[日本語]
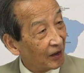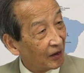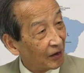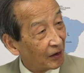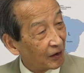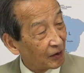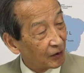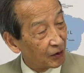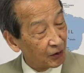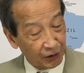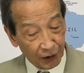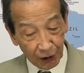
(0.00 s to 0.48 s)
う
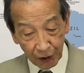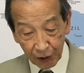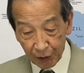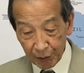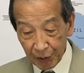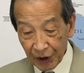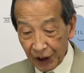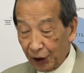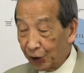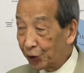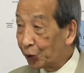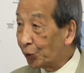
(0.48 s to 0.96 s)
ん、地下に
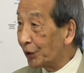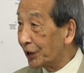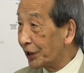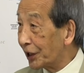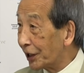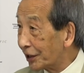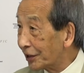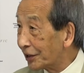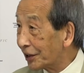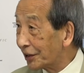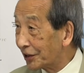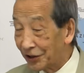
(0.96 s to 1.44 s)
港ま
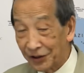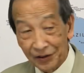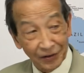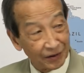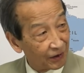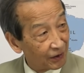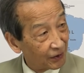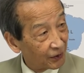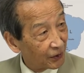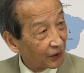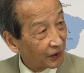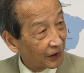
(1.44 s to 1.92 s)
であったりす
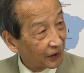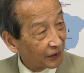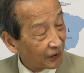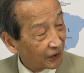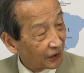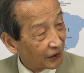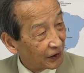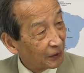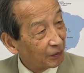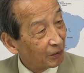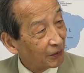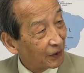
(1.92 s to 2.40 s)
るのそんなの、
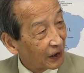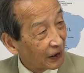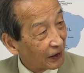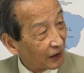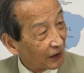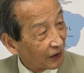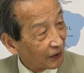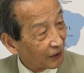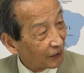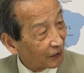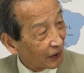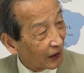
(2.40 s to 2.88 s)
ね、全部
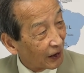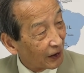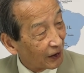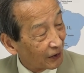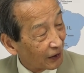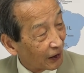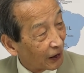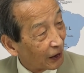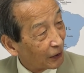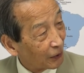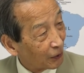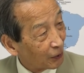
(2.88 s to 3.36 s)
ね開え
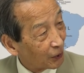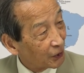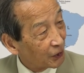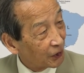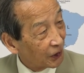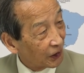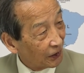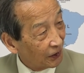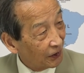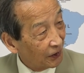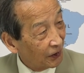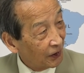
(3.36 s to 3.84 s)
放し
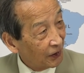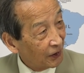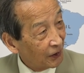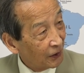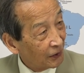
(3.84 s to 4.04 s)
てね